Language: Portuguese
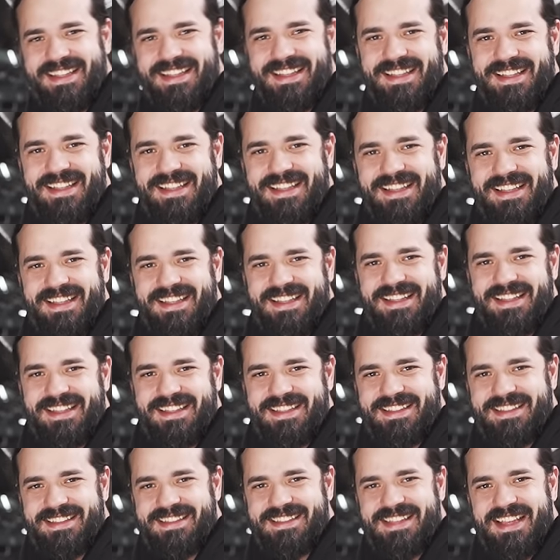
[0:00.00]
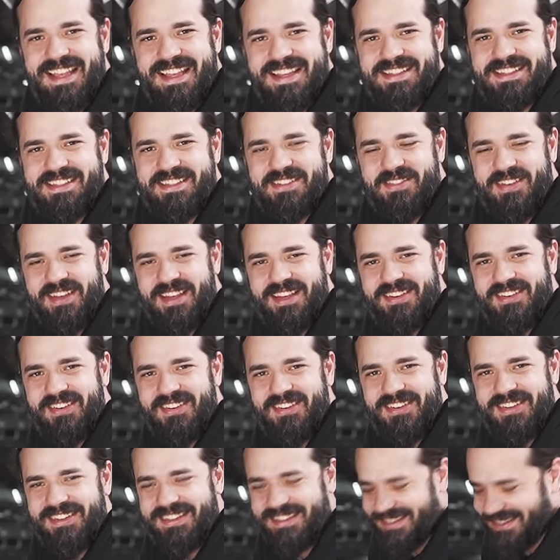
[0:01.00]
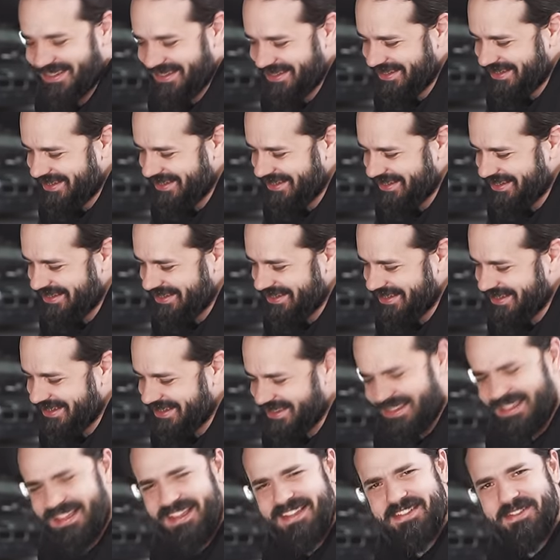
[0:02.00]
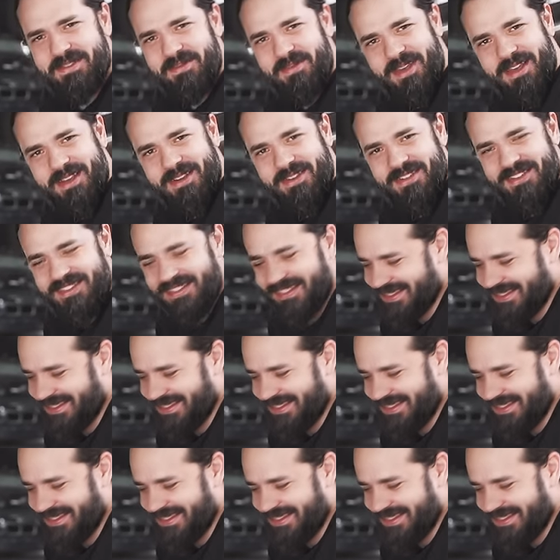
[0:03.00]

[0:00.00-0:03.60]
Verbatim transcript: 6,5. 6,5? Seis e meio?